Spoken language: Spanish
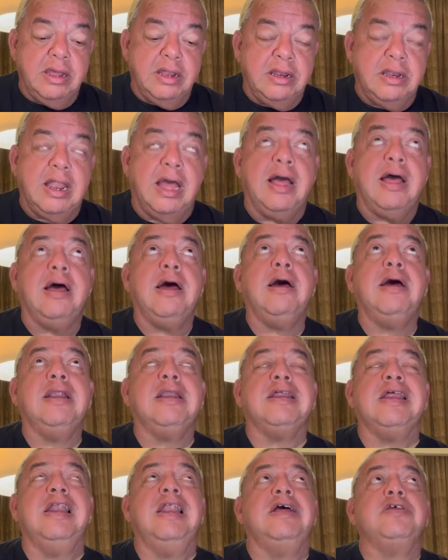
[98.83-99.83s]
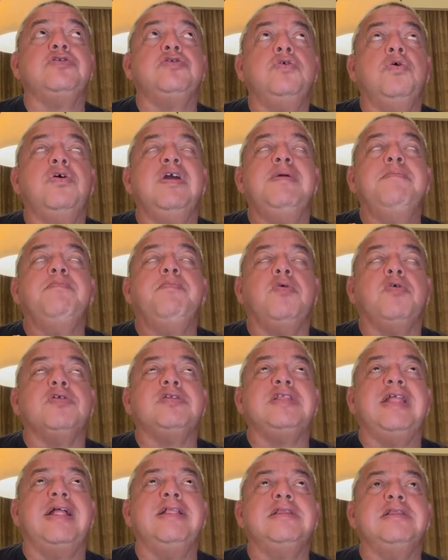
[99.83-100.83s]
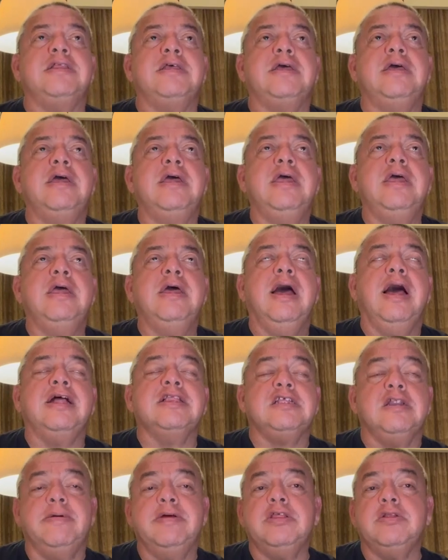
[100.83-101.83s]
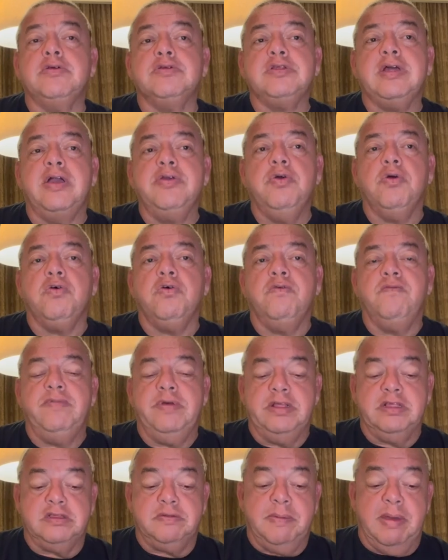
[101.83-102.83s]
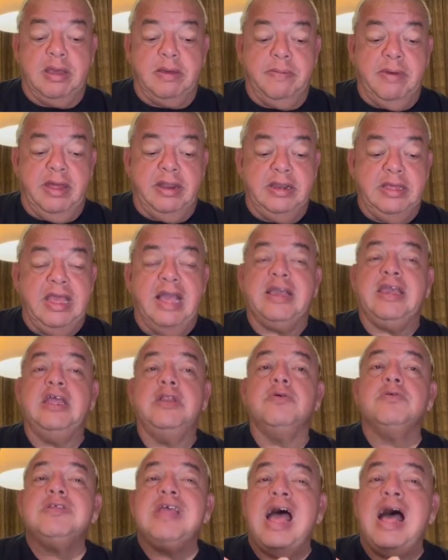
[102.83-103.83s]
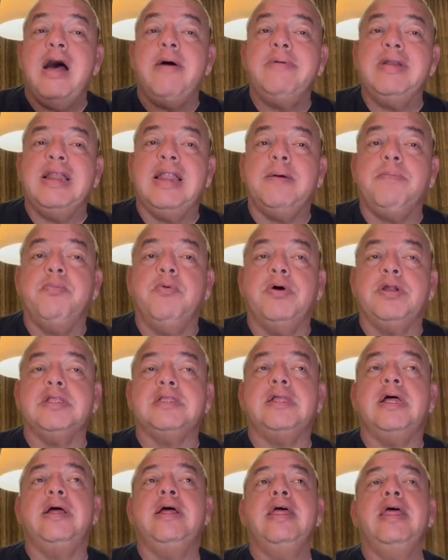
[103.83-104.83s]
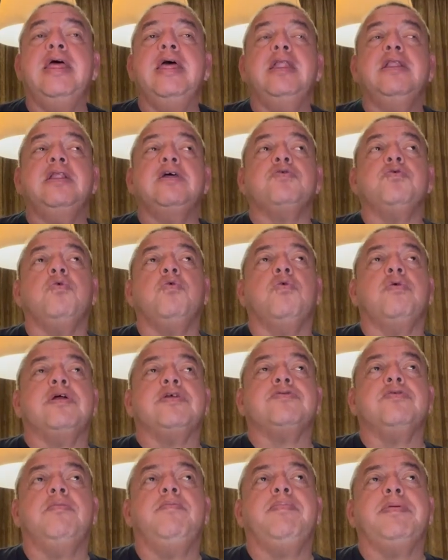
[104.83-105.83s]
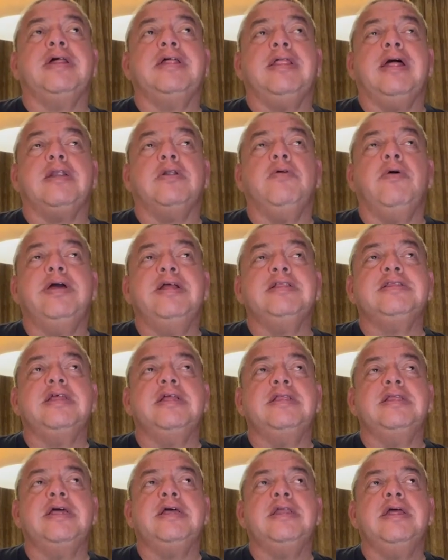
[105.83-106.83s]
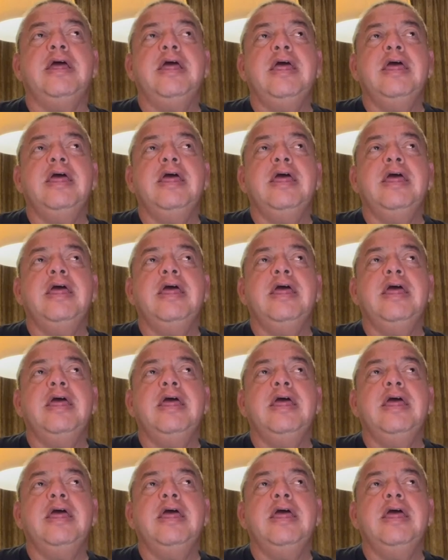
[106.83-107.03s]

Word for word: la relación importante a través de los años con Vince McMahon. Y aquí nos abre la puerta de su corazón para darnos a entender